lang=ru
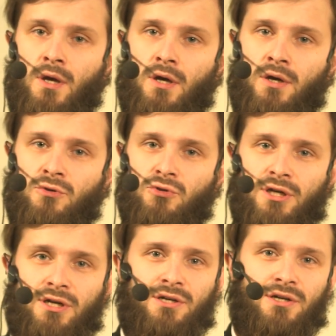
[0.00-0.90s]
Но
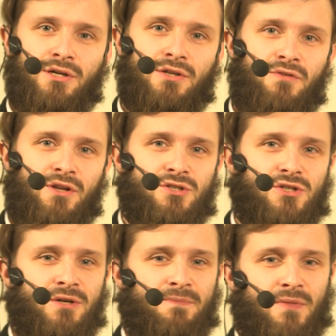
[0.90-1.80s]
так как
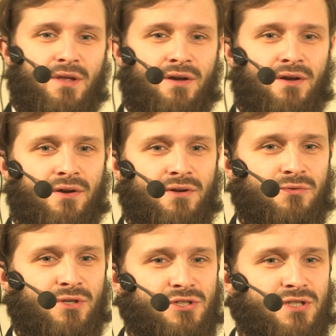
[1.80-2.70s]
конференция
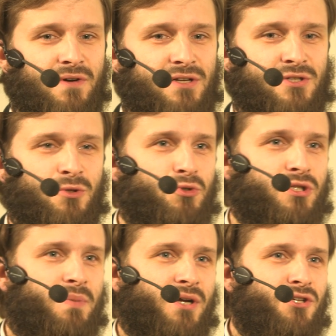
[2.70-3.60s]
у нас называется
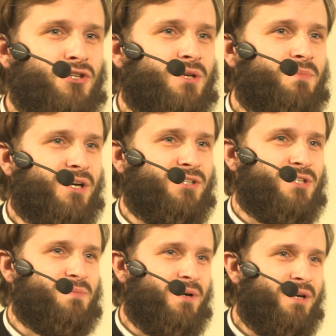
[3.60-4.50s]
научно-практичной, мне
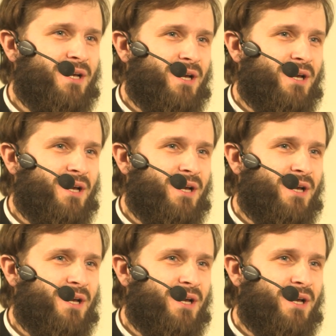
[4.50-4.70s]
хотелось бы